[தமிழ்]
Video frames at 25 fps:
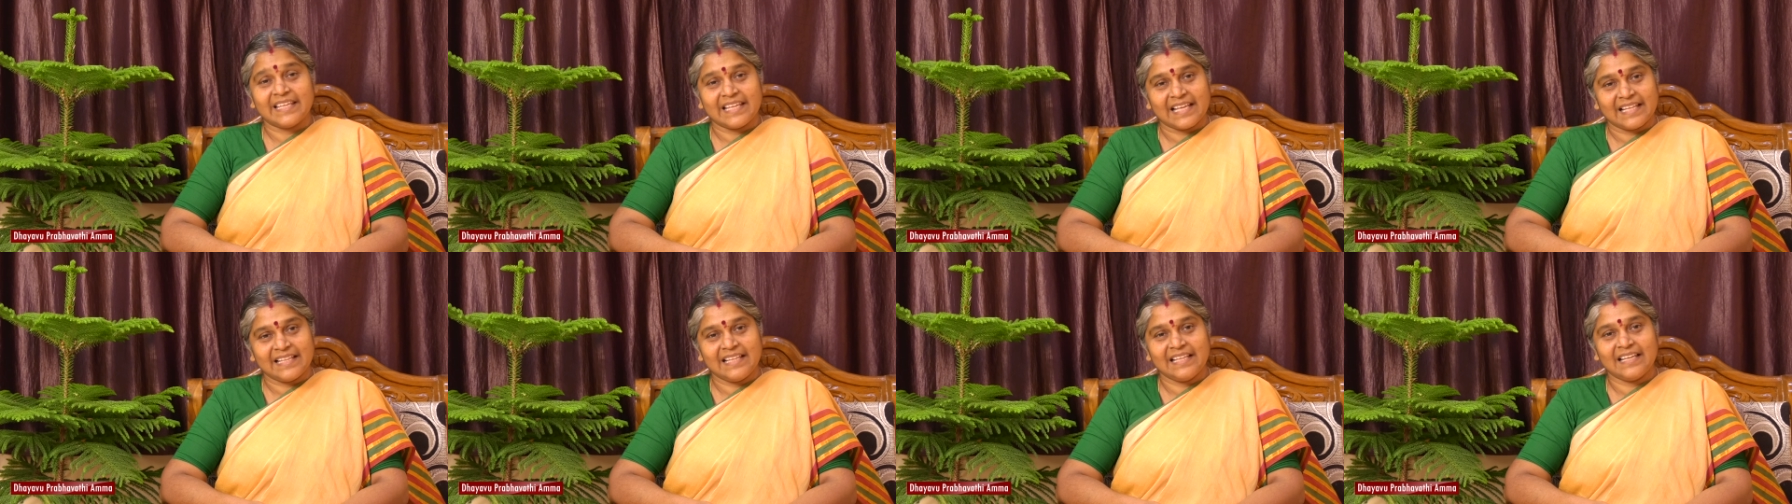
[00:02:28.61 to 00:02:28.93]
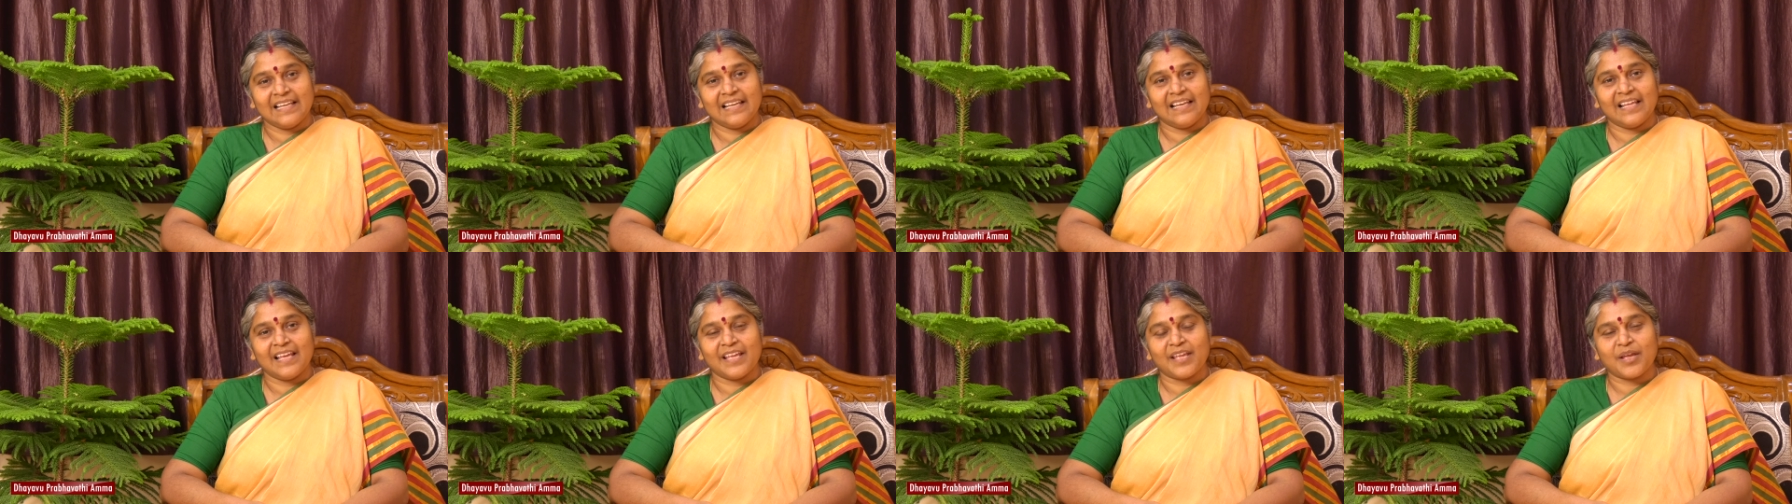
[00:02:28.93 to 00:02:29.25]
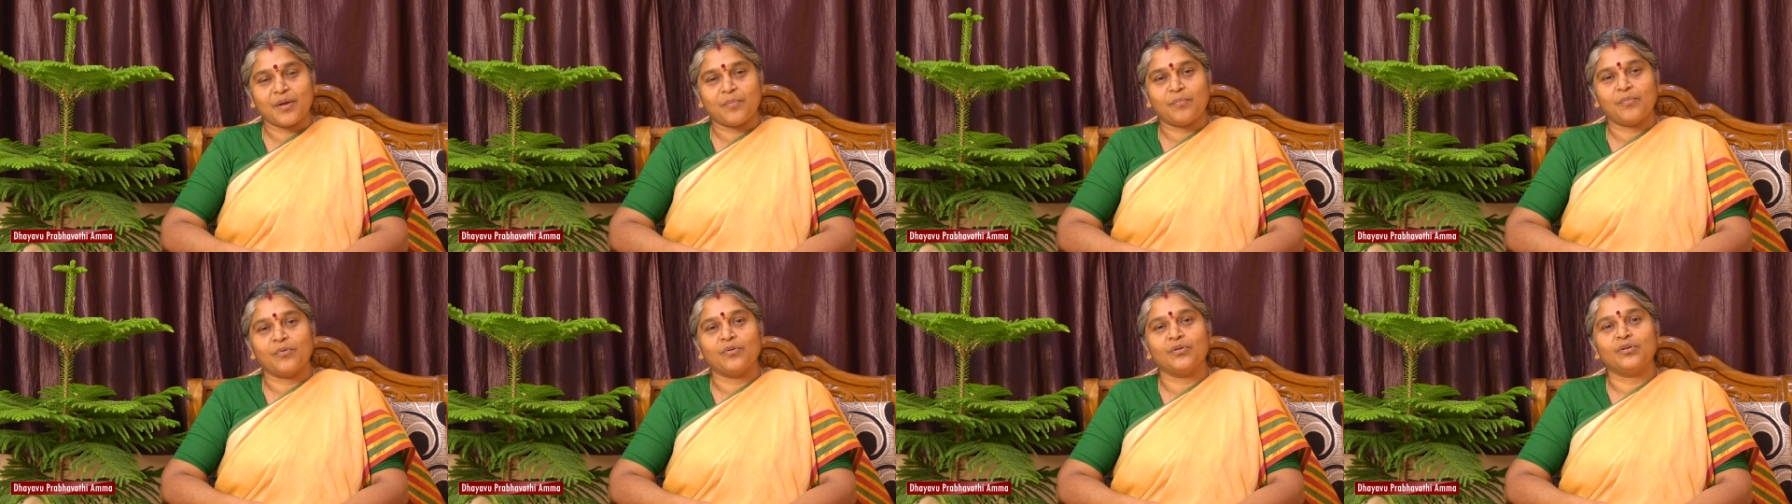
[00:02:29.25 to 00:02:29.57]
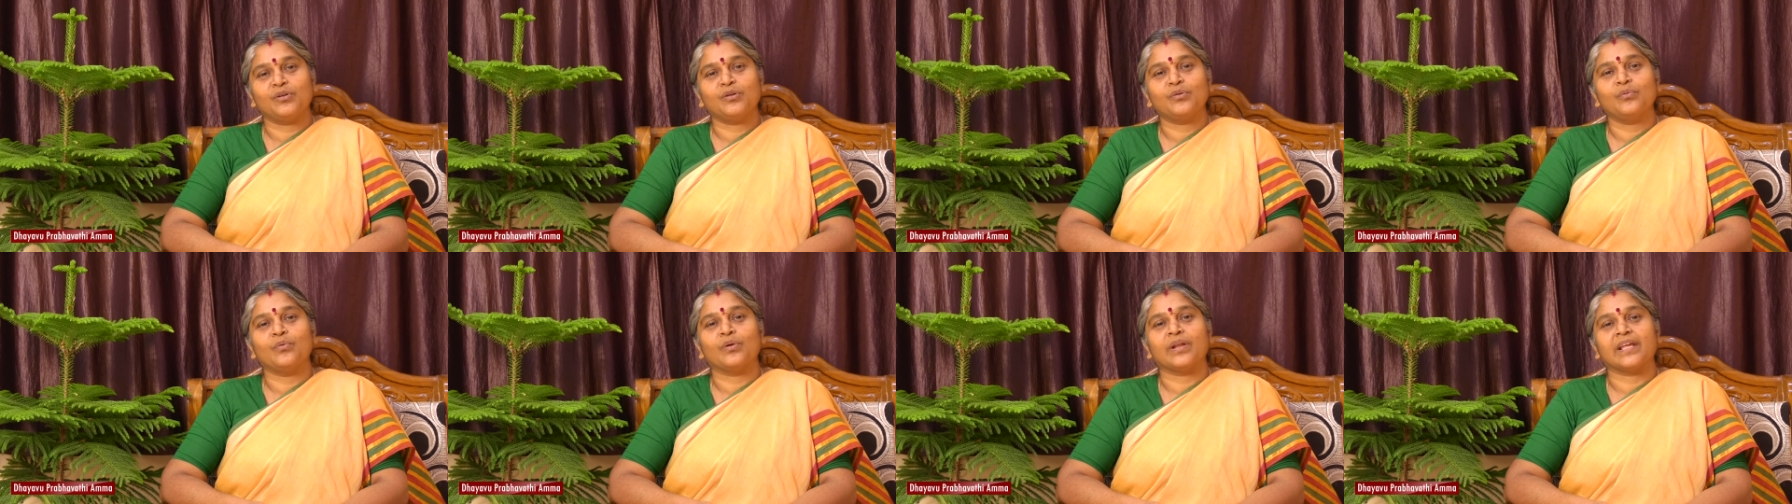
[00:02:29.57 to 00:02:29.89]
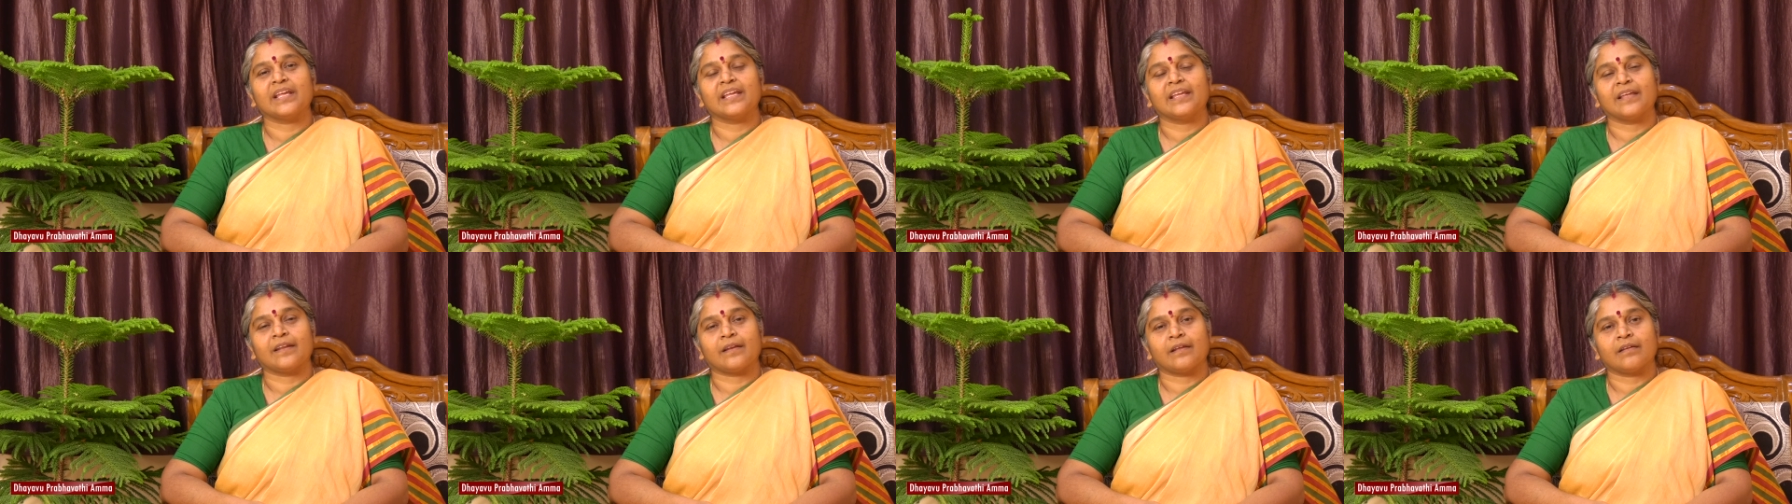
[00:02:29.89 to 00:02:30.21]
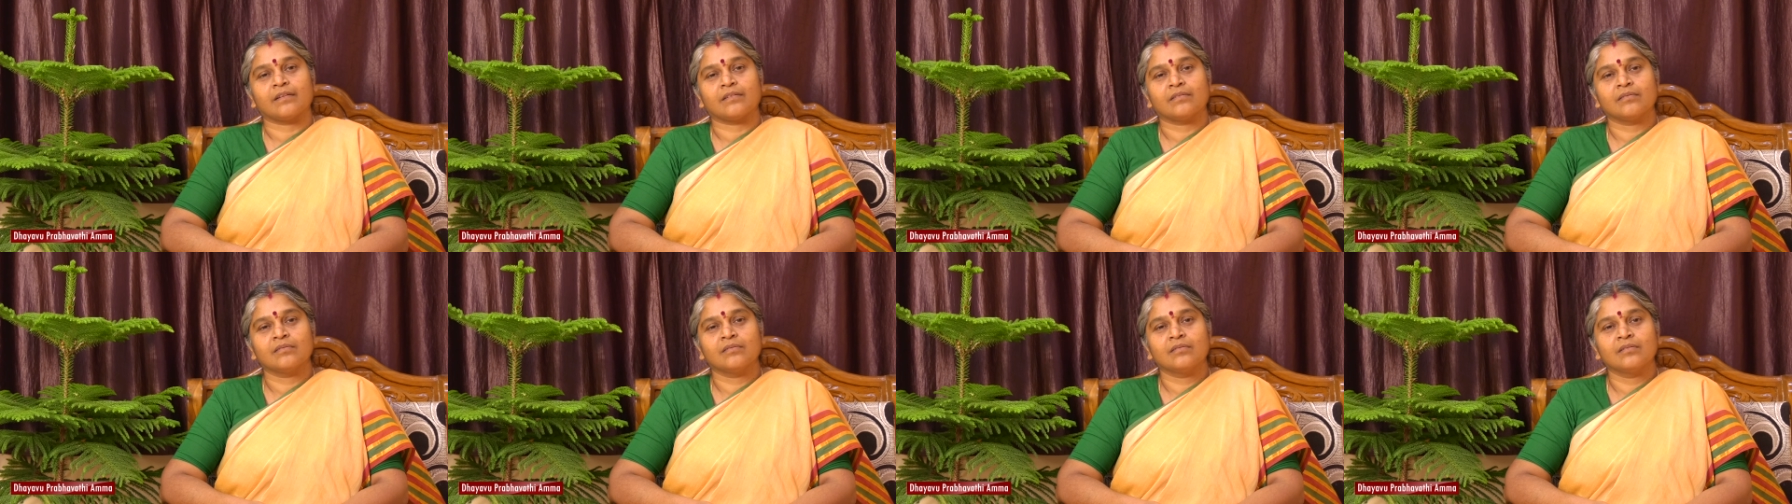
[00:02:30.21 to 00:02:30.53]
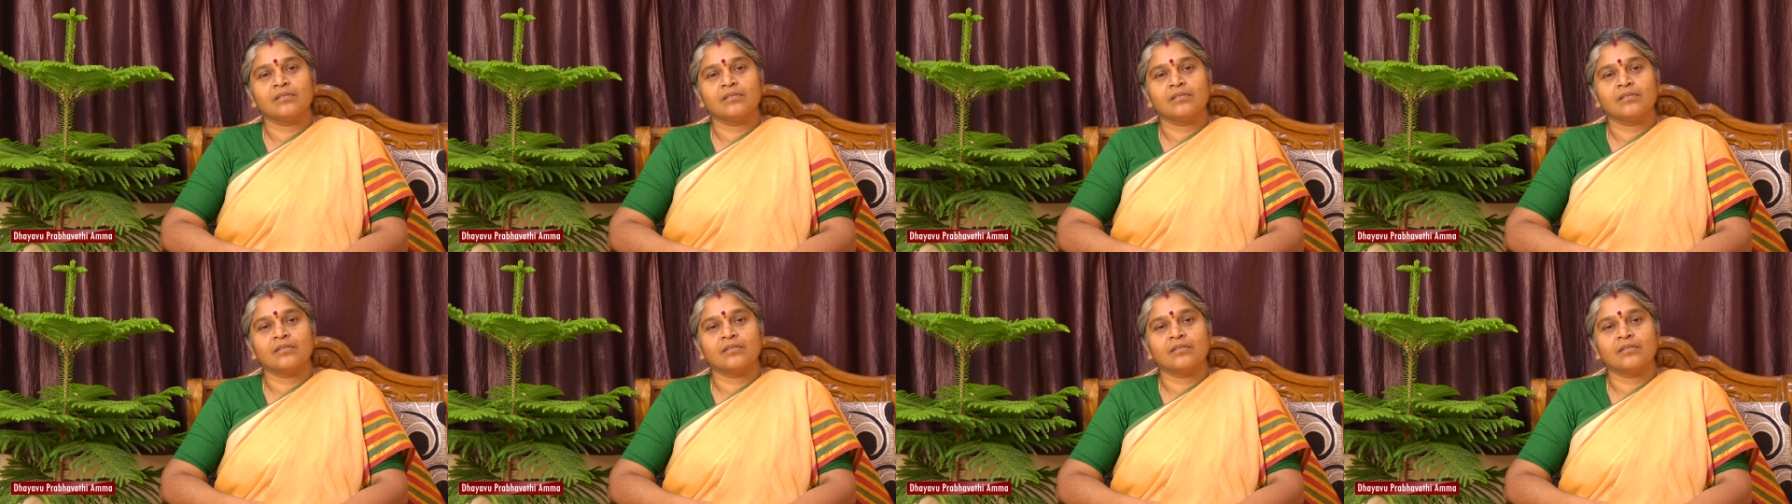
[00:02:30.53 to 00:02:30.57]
எதிரிலேயே போட்டு உடைக்கிறார்